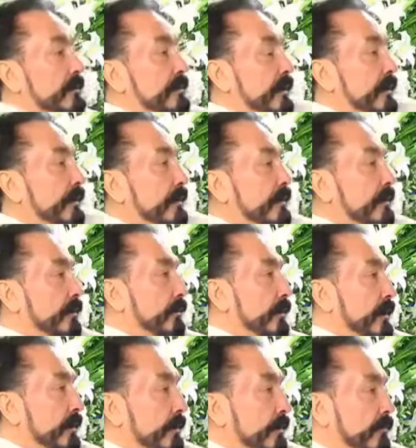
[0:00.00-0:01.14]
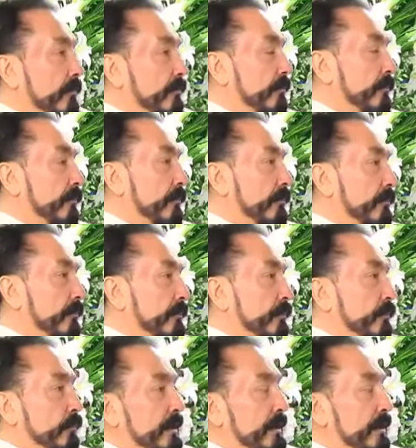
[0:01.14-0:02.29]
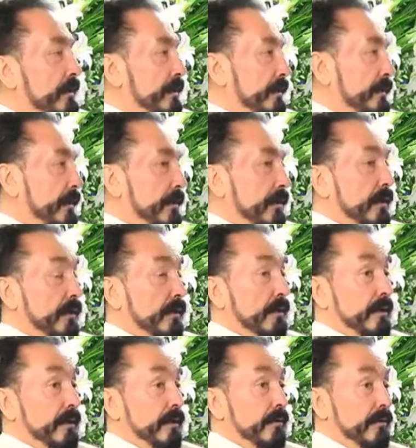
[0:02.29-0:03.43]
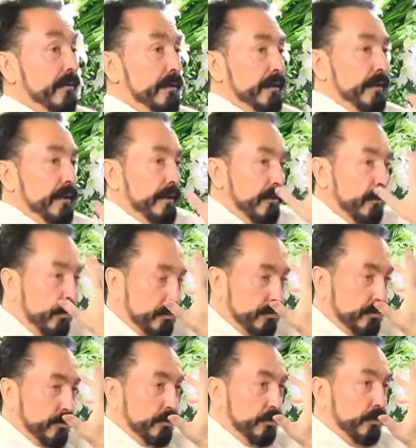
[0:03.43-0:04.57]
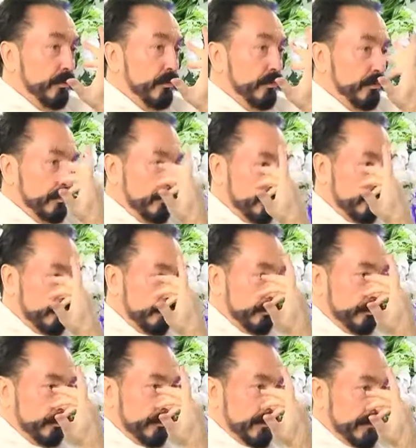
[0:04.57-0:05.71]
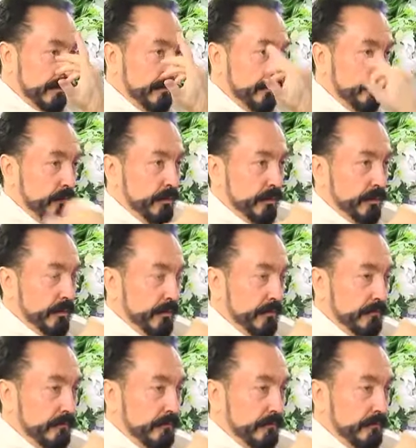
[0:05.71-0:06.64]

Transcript: hale getirmek yiğitlik değil. Allah'a e, hoşnutluk sunduklarını zannediyor böyle.